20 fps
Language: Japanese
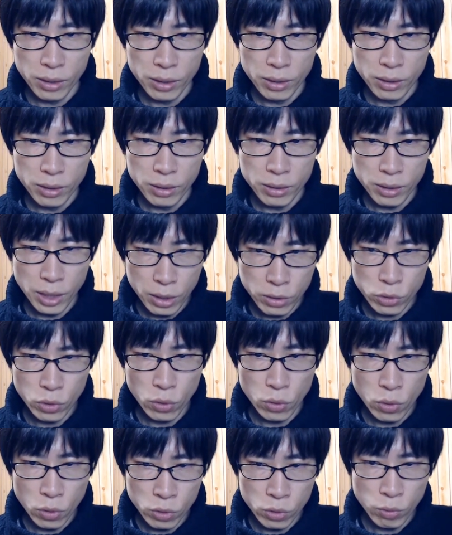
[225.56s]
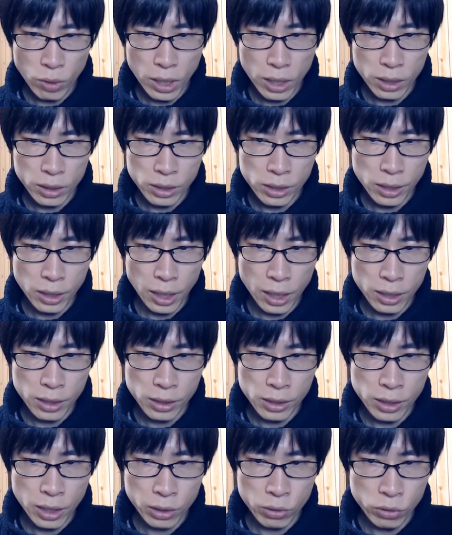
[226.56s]
戦勝国は支配
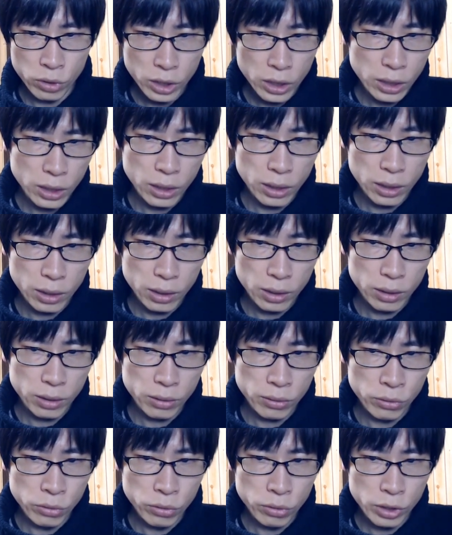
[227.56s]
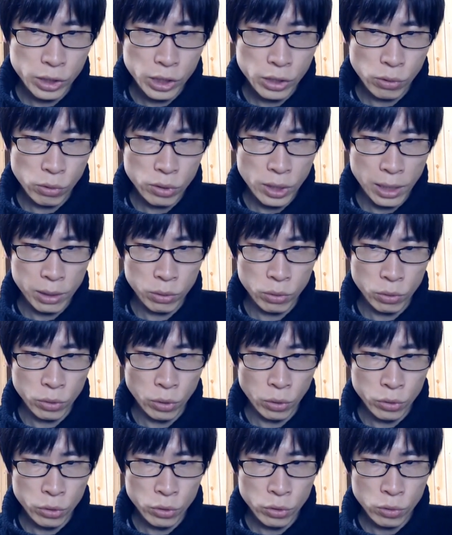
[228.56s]
した国に軍事予算の
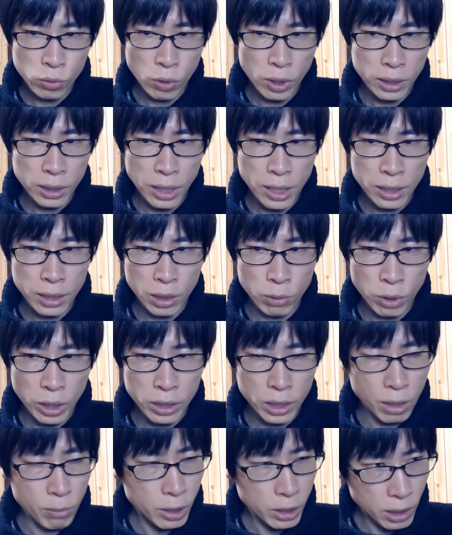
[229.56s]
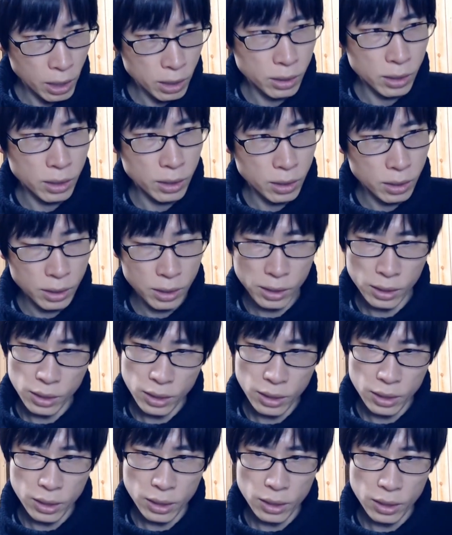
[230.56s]
余裕を与えてはいけませんし
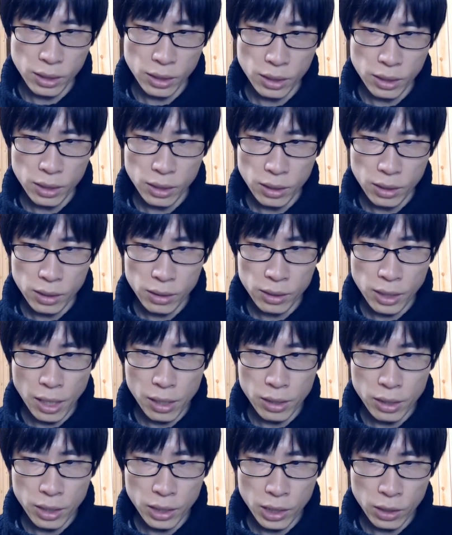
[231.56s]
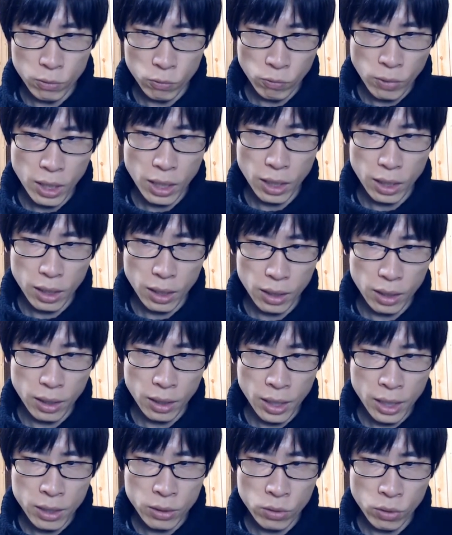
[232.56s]
戦利品は
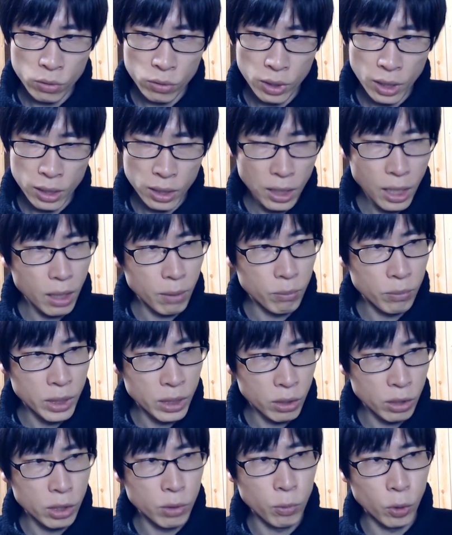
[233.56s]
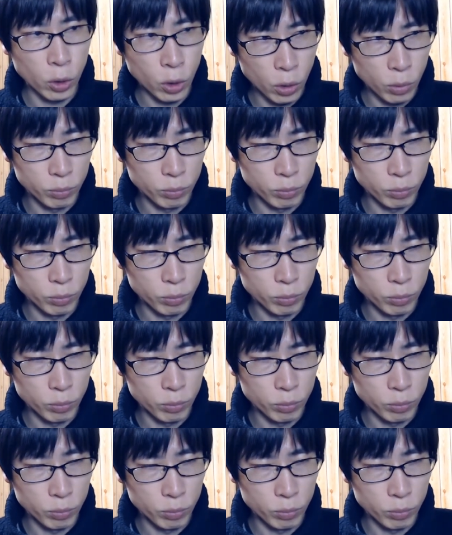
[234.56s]
永続的な貢ぎ物。